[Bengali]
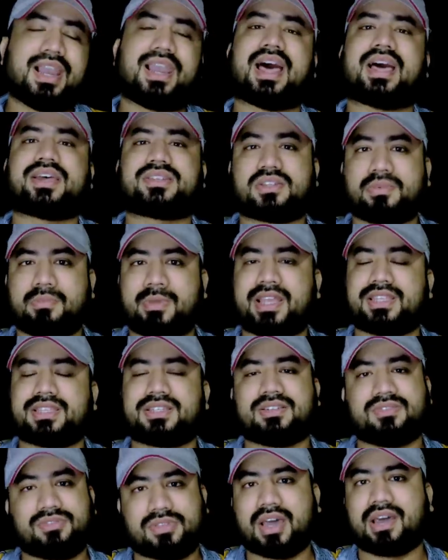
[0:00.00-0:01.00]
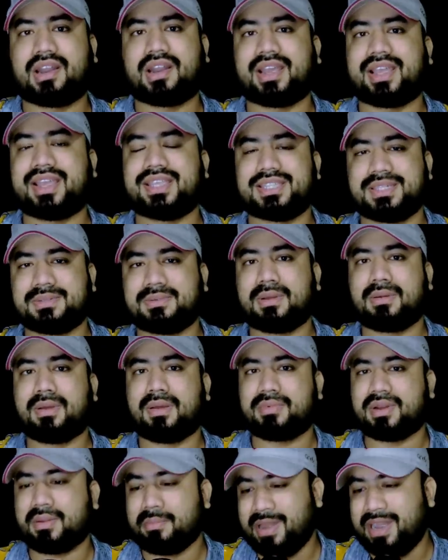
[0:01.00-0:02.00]
লাস্ট ম্যাচ তার আগে যেভাবে
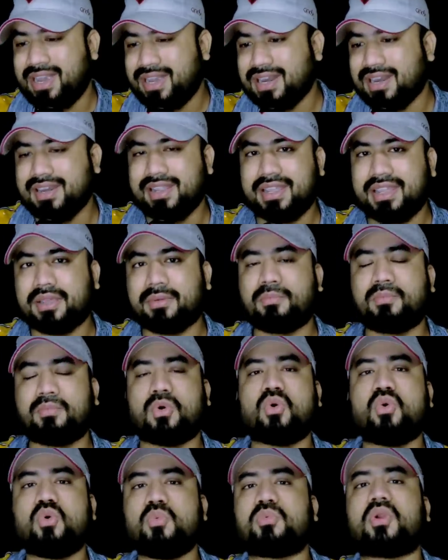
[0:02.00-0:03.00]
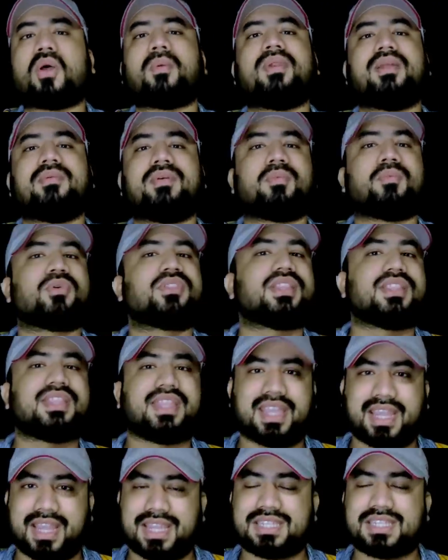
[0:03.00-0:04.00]
আমরা মেন্টালি বহু প্রবলেমের মধ্যে
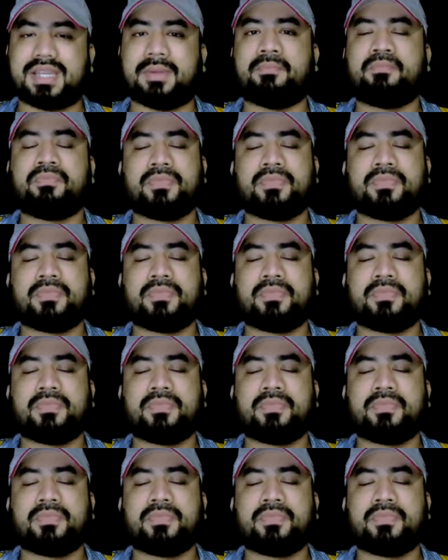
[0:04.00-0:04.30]
দিয়ে গেছি